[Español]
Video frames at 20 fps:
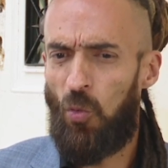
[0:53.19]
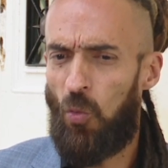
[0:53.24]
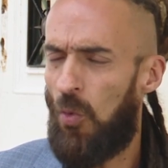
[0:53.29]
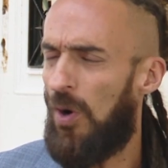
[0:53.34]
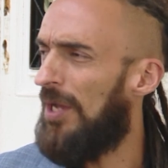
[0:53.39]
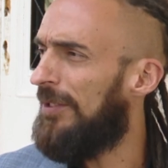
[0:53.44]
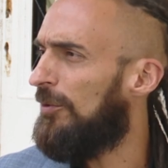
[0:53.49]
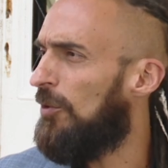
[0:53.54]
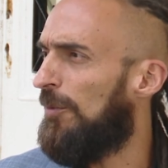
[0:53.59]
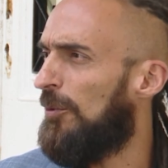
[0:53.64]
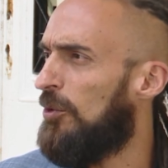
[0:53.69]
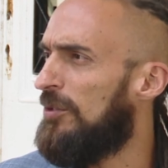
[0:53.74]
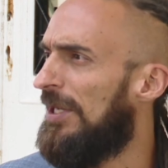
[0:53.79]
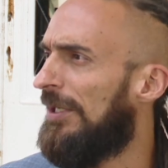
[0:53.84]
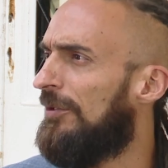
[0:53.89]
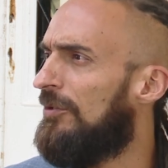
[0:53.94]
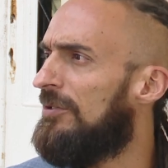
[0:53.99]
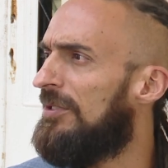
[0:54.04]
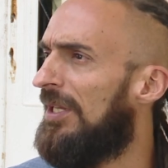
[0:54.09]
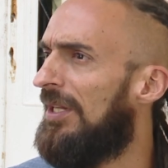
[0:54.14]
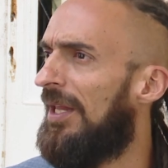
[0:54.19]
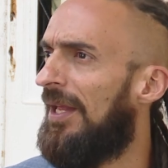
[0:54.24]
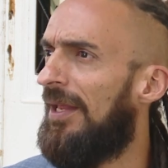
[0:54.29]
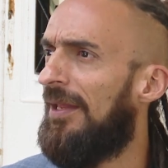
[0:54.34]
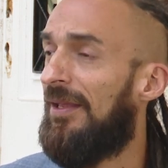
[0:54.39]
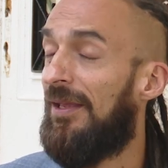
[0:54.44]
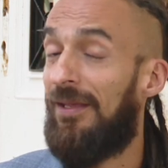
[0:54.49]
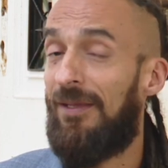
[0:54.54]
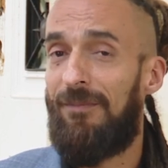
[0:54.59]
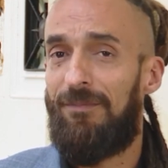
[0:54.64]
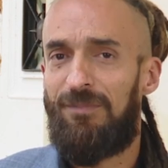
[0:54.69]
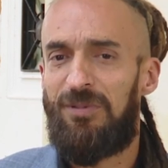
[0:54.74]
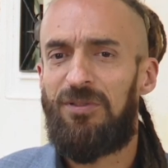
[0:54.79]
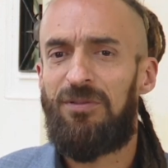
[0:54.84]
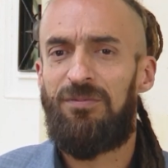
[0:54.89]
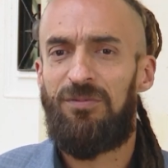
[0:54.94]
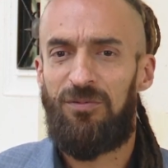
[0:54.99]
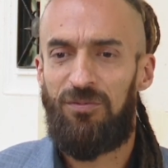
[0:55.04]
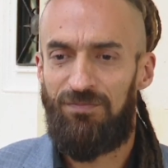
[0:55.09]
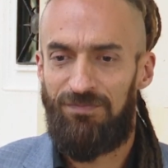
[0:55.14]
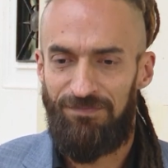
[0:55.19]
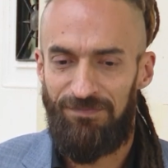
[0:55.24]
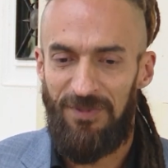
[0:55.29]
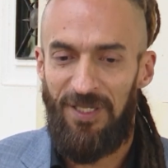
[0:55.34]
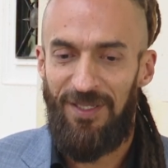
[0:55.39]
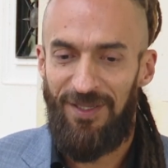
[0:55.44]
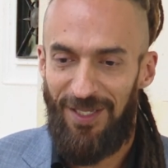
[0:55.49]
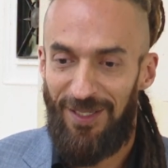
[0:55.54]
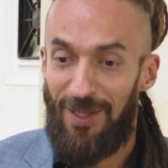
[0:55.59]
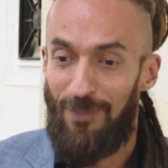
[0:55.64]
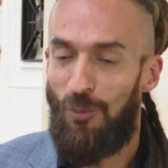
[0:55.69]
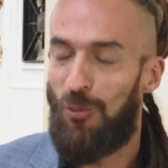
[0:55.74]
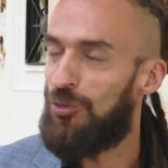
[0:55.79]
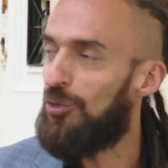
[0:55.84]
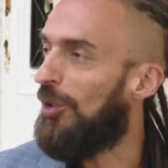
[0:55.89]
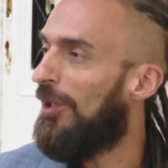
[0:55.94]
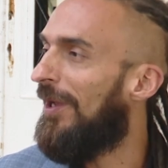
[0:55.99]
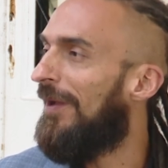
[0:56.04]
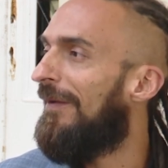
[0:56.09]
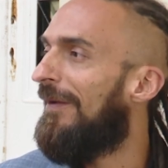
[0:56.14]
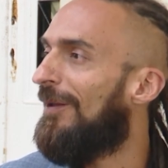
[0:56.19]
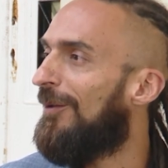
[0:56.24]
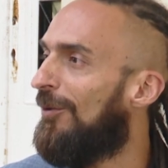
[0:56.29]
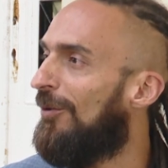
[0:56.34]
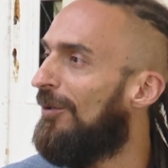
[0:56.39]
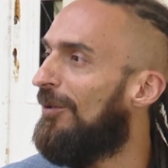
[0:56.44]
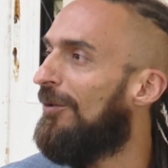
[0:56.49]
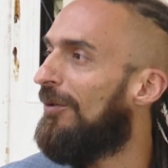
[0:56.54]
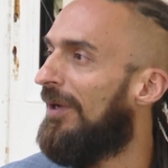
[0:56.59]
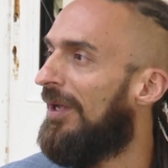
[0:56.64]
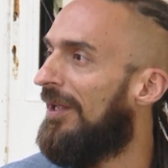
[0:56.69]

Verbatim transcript: cuatro proyectos de ley que pues, tiene mucho que ver con lo